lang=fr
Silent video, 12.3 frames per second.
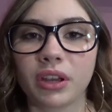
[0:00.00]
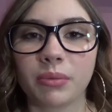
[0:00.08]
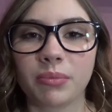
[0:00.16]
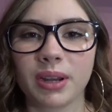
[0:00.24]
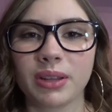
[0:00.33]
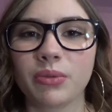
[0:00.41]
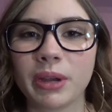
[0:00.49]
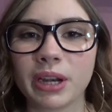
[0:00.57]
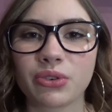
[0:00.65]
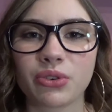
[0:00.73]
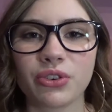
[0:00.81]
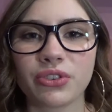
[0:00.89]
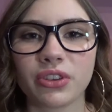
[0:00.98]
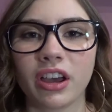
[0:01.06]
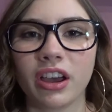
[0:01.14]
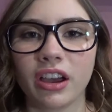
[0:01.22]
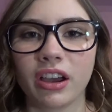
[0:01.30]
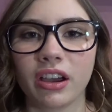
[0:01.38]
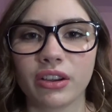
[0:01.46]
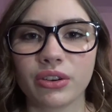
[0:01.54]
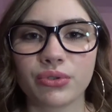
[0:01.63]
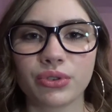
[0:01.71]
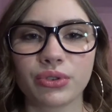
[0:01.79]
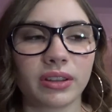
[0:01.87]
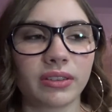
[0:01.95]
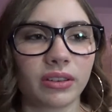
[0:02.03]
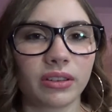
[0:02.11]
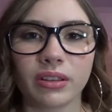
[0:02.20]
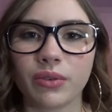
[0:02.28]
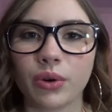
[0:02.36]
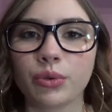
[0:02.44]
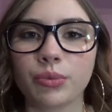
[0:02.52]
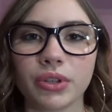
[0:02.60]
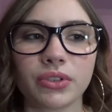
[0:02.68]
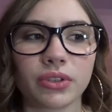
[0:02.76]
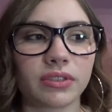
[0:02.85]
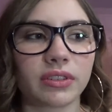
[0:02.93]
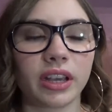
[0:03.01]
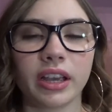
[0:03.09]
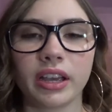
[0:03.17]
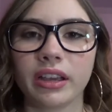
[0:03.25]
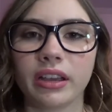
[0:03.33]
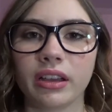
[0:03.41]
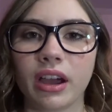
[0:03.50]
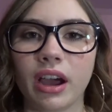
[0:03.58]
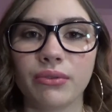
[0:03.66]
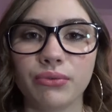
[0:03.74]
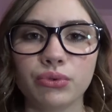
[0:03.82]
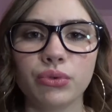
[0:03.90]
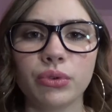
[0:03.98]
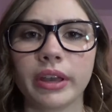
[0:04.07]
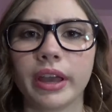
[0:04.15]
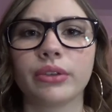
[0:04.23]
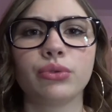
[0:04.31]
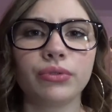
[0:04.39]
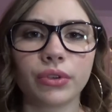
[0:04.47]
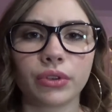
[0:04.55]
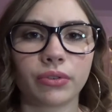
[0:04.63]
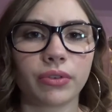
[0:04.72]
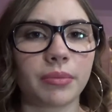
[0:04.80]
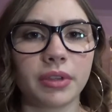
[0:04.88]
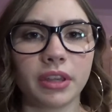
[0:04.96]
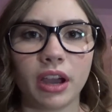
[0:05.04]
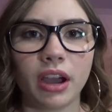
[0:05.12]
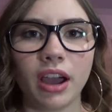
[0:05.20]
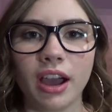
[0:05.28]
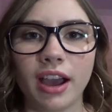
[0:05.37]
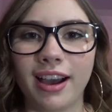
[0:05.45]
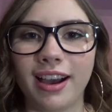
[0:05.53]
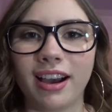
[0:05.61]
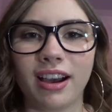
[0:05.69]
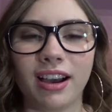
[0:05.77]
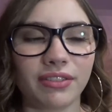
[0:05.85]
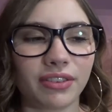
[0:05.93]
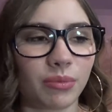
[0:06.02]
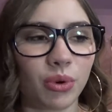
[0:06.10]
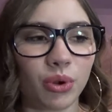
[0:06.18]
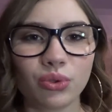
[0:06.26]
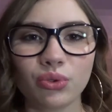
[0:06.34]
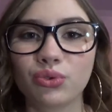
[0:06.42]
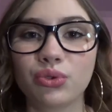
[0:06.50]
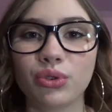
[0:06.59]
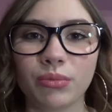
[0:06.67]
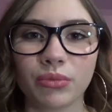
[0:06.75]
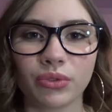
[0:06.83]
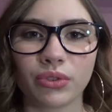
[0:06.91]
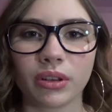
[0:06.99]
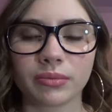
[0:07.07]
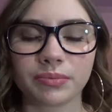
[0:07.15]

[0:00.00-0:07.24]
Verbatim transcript: pleine de belles choses. Je vous souhaite euh, d'avoir une bonne santé et à vous et à toute votre famille, à, vraiment tout le monde.